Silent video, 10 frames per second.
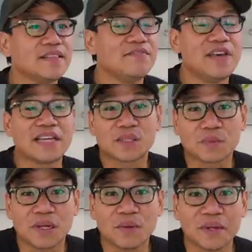the
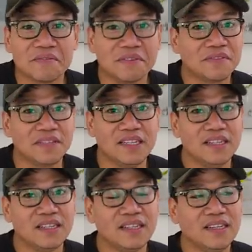Vespa
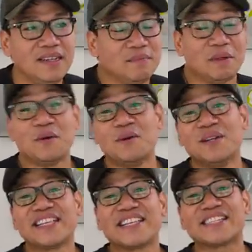150.
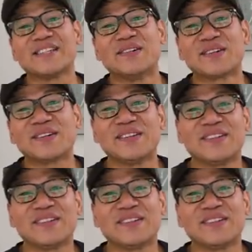Magugulat ka siguro,